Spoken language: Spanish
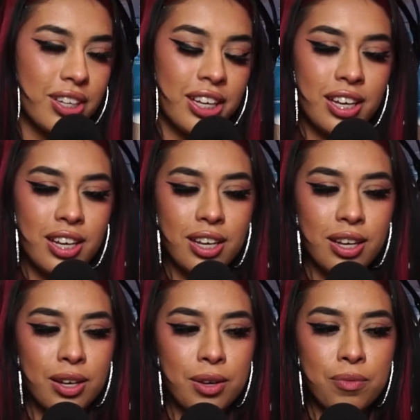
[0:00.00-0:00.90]

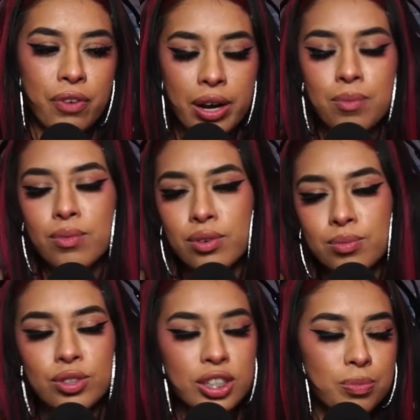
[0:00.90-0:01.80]
Y fue mucha